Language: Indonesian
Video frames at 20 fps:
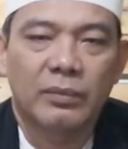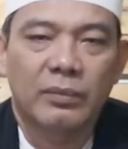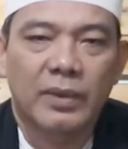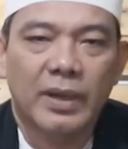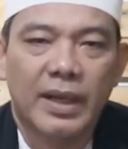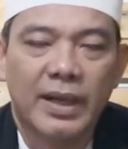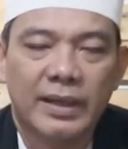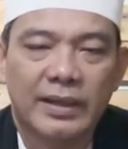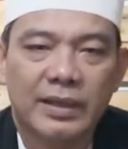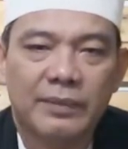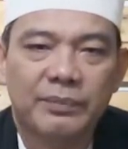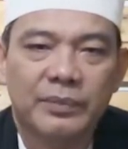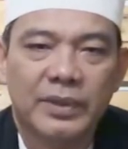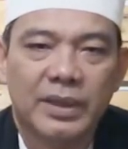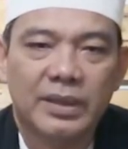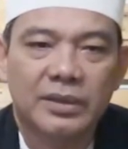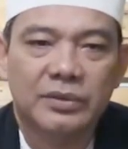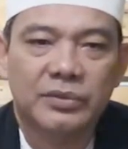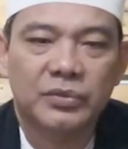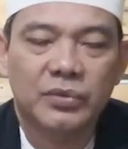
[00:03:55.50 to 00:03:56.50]

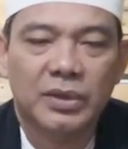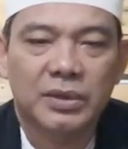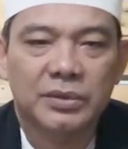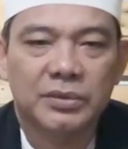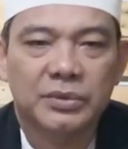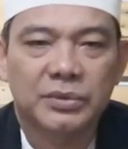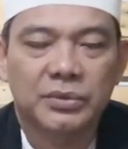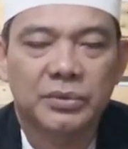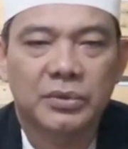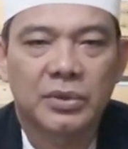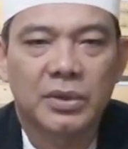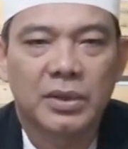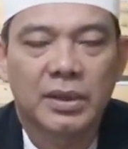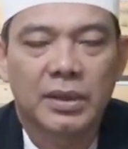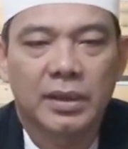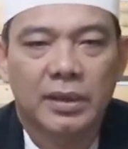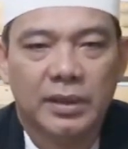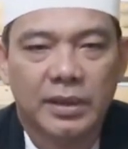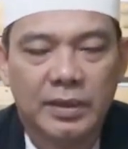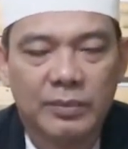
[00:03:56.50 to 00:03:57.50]
mengharapkan suatu
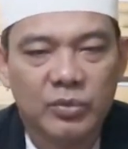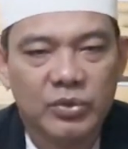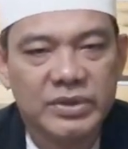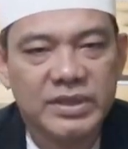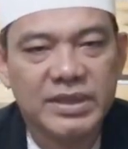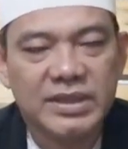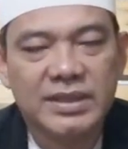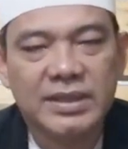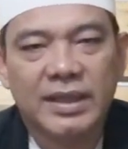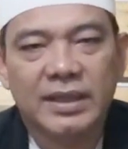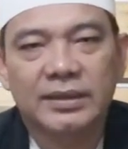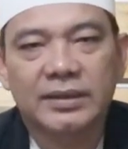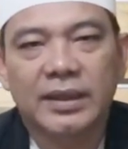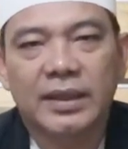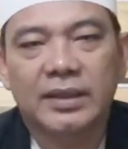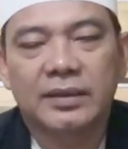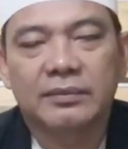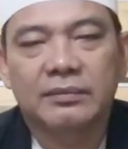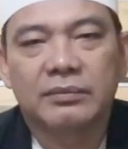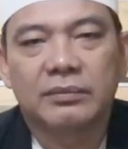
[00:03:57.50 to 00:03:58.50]

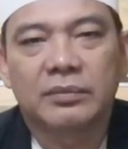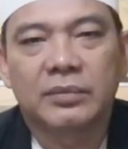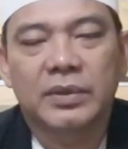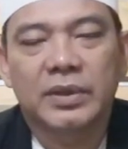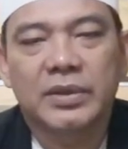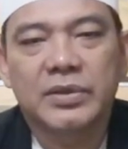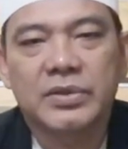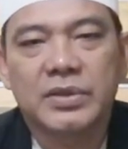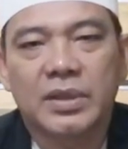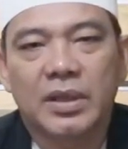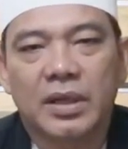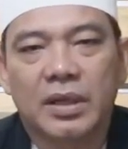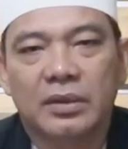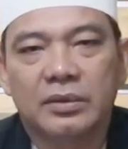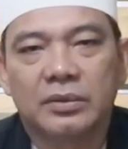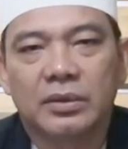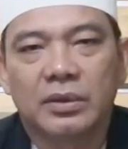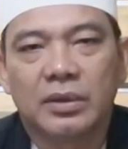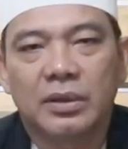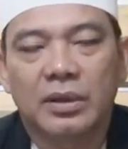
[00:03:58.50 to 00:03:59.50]
kemujizatan insya
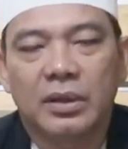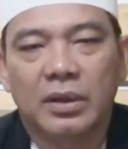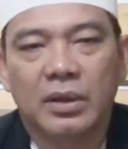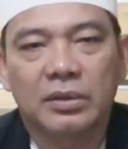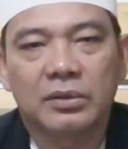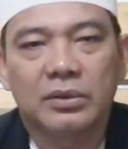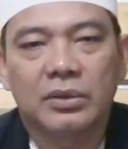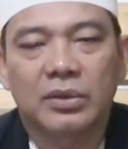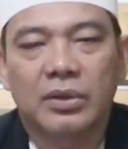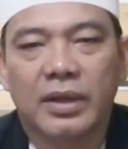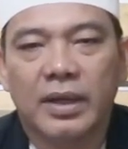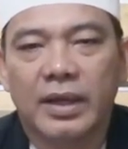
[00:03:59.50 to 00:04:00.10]
Allah Allah